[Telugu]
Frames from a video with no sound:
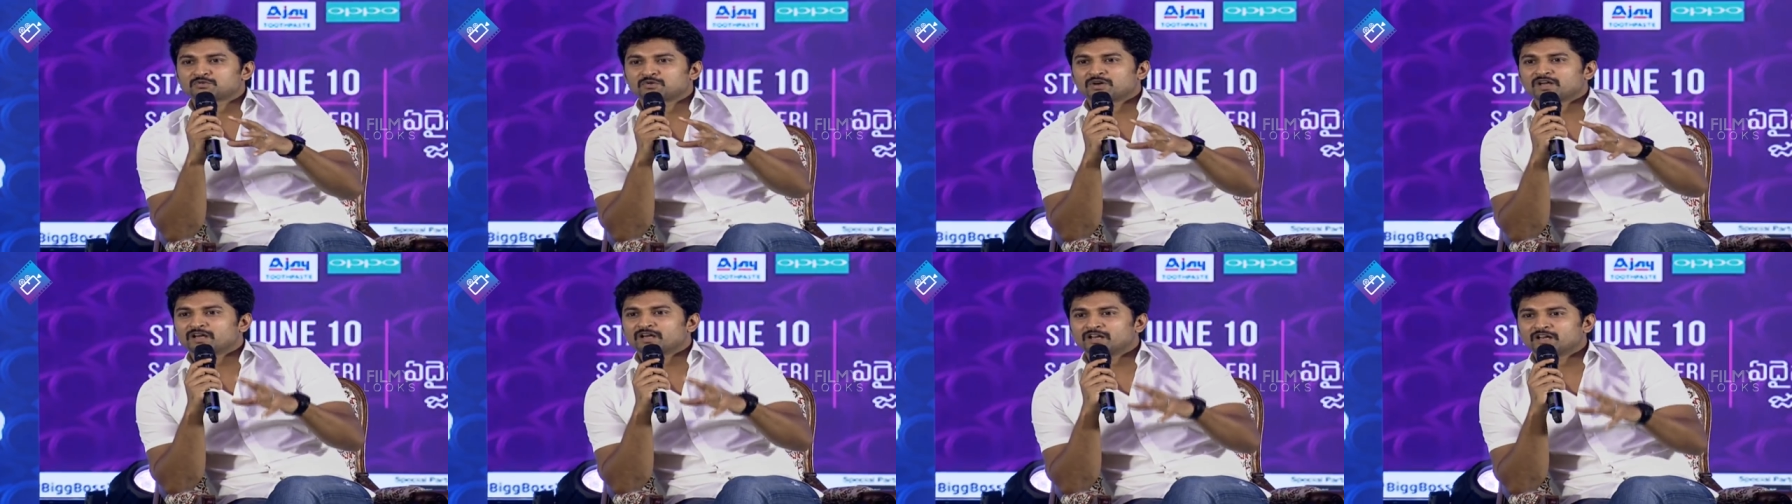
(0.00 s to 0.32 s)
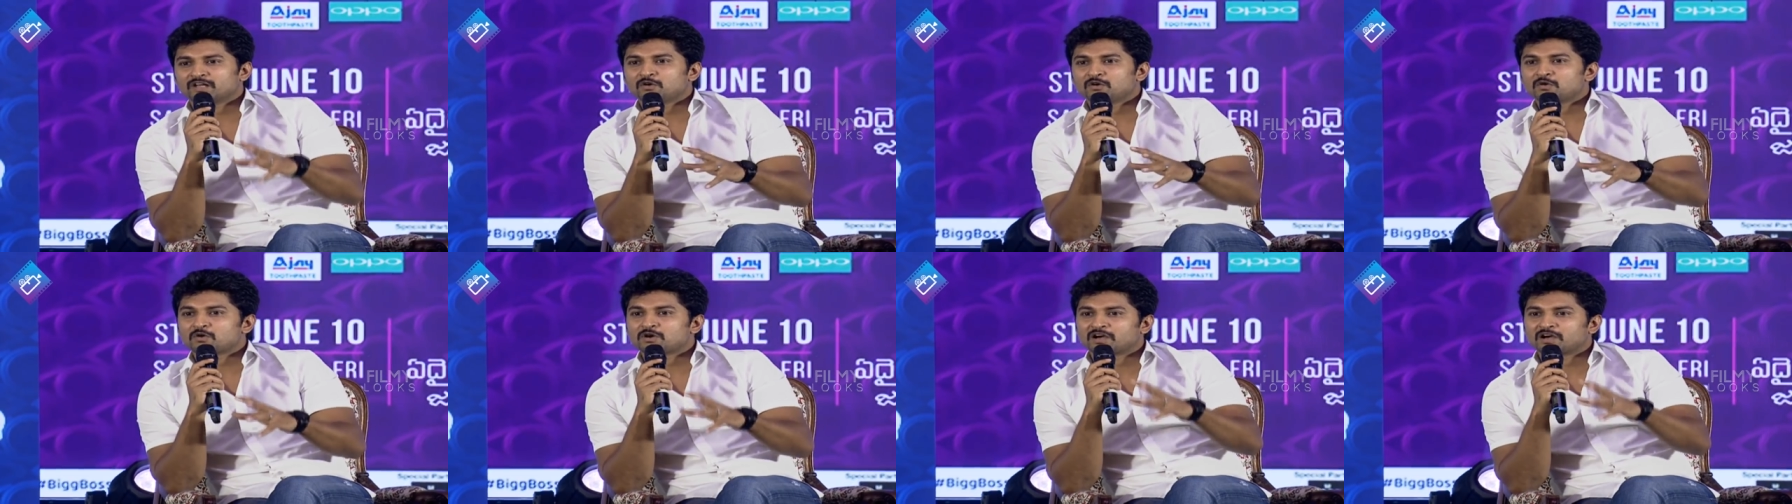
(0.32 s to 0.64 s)

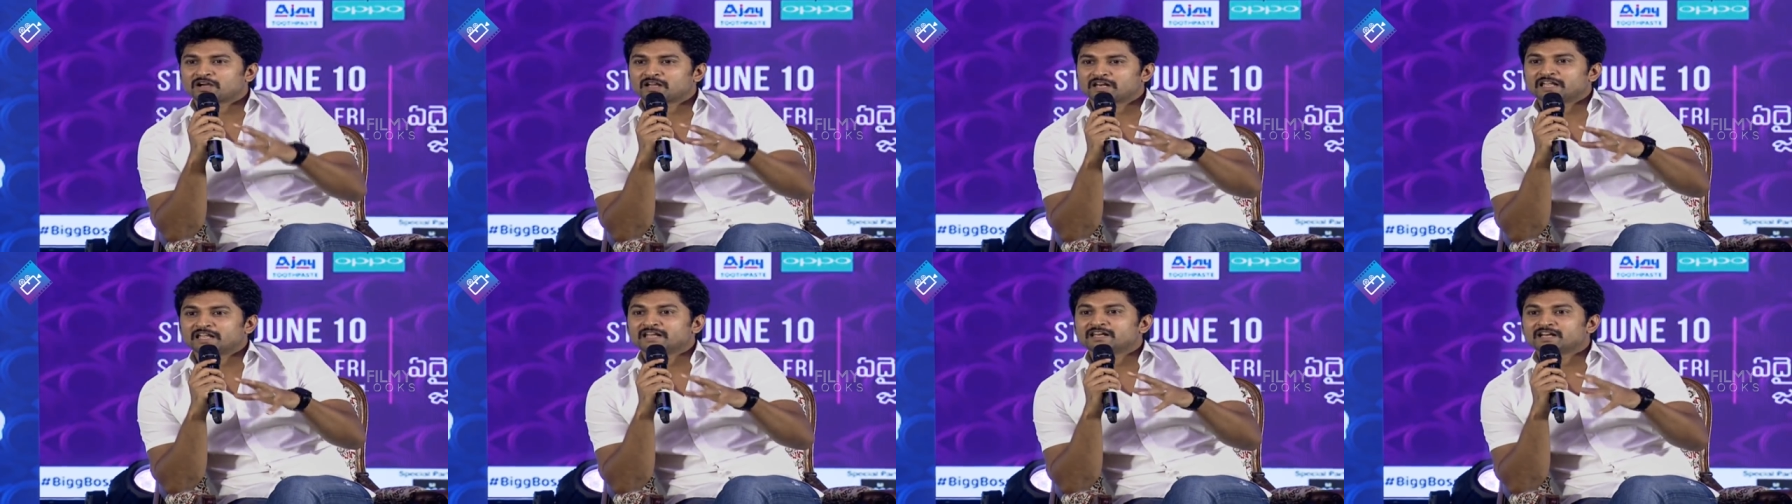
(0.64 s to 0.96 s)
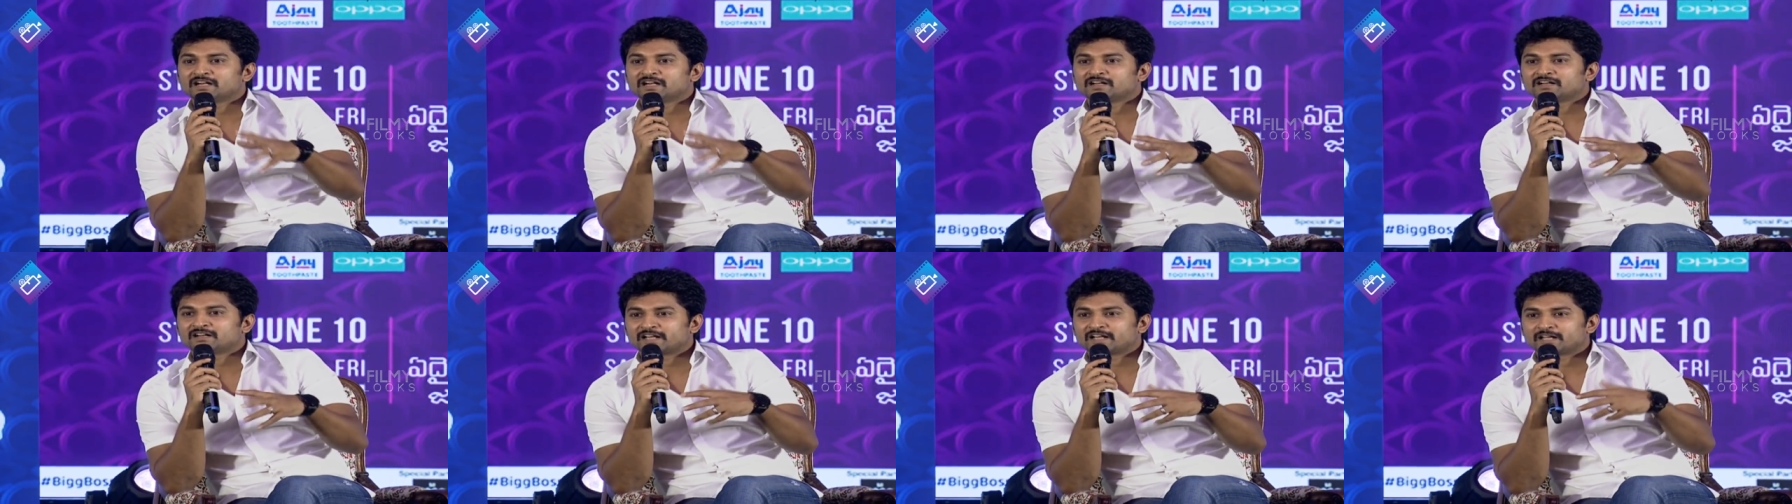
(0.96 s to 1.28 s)
చూడగలిగే ఒక క్లీన్
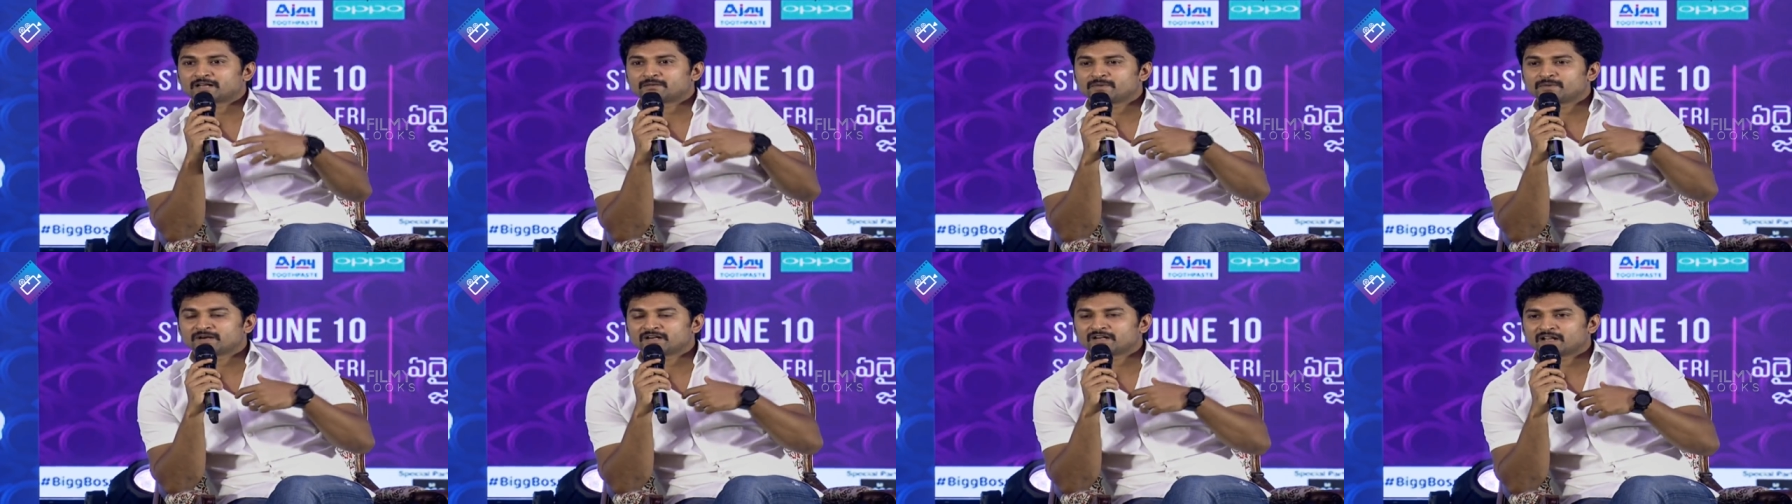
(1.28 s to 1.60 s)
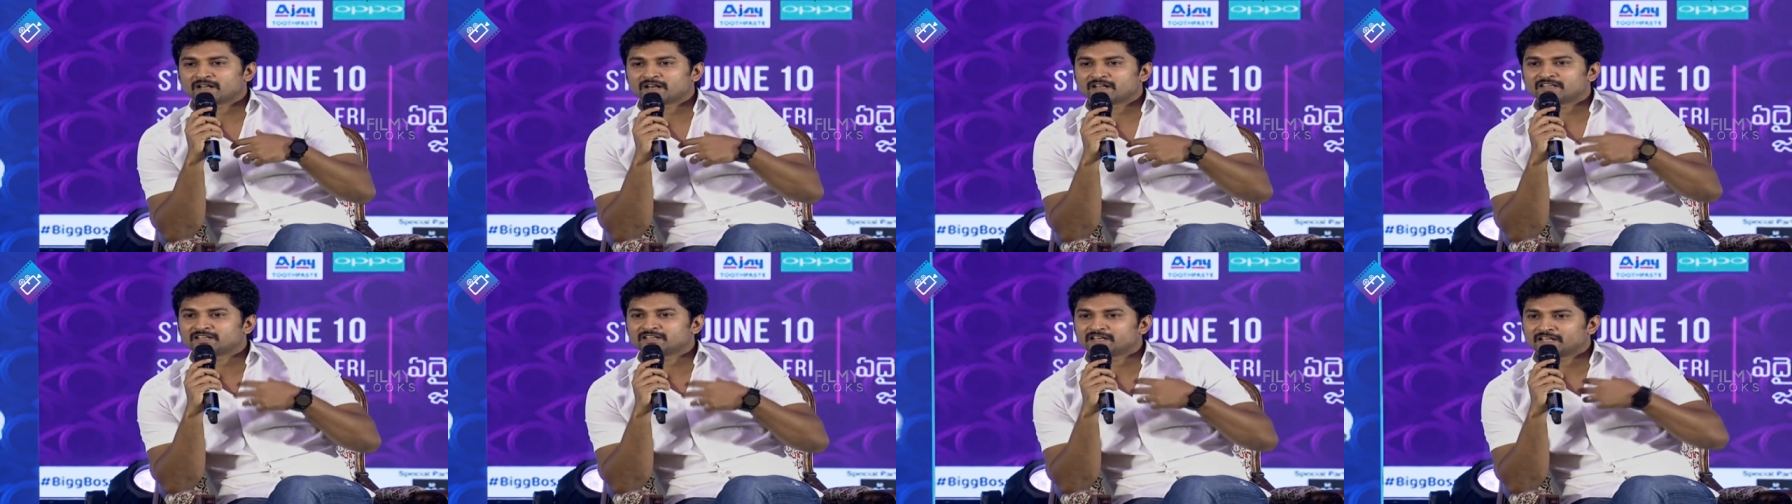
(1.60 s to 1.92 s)
ఎంటర్టైన్మెంట్
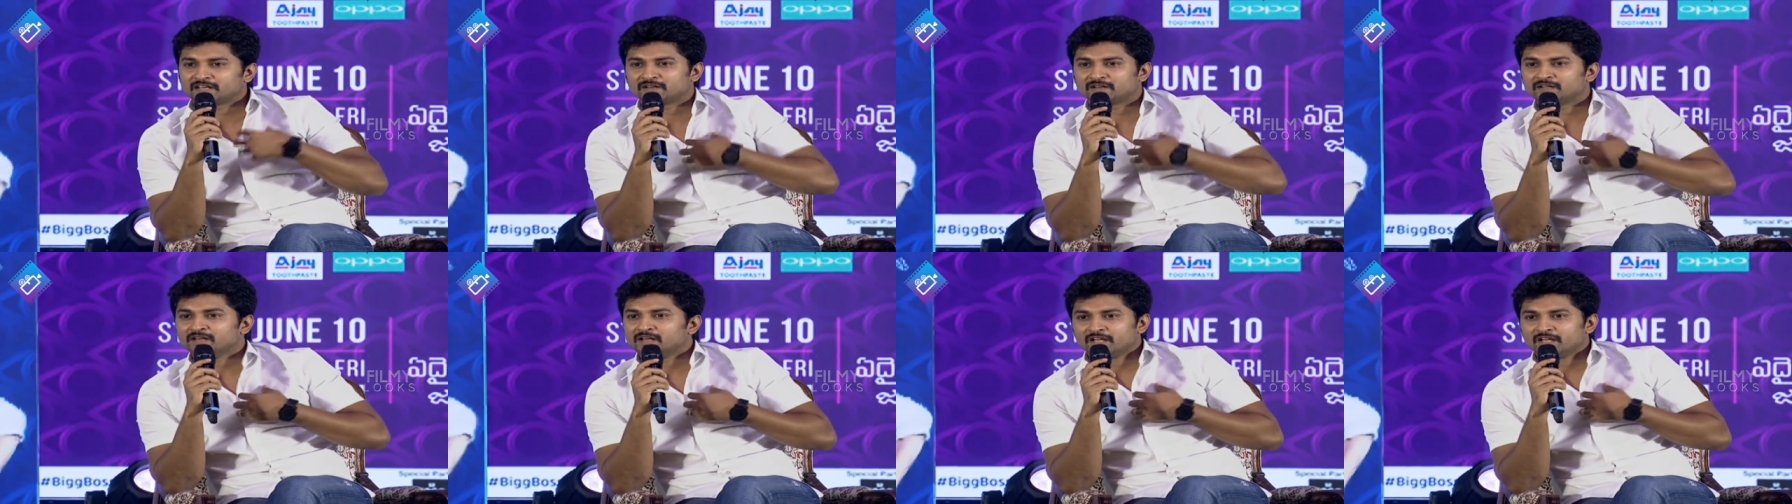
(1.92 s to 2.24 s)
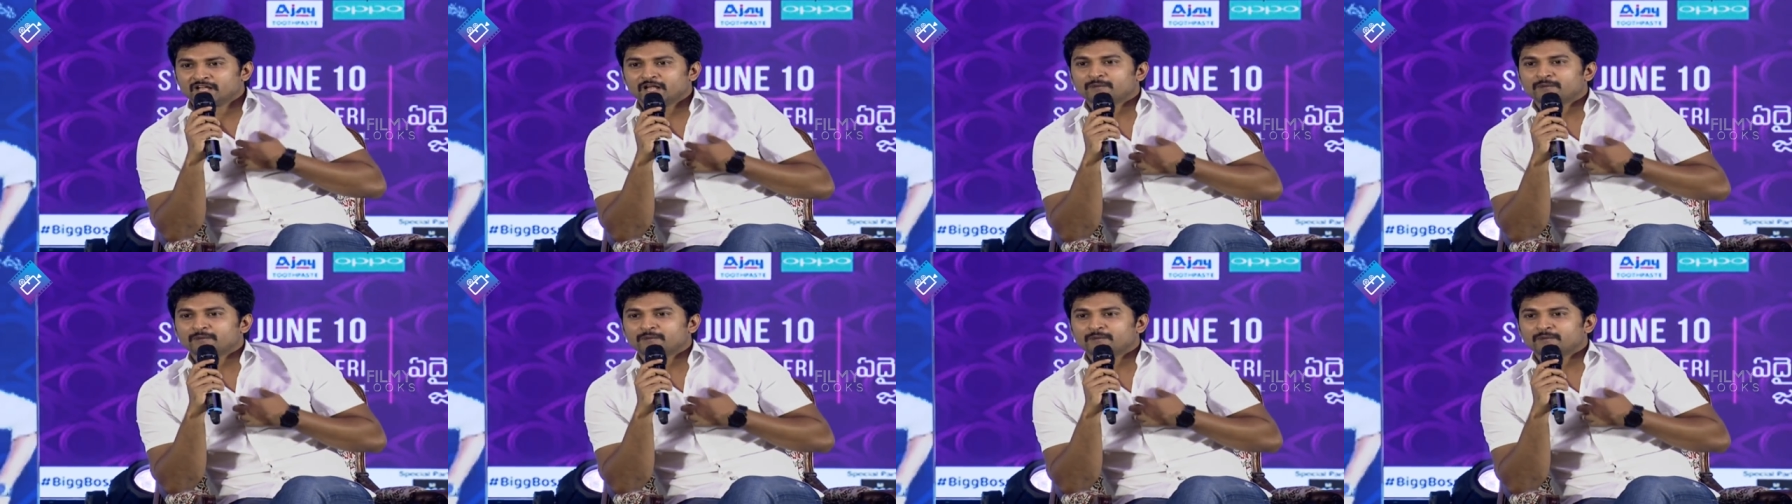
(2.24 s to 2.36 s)
అన్నది నేను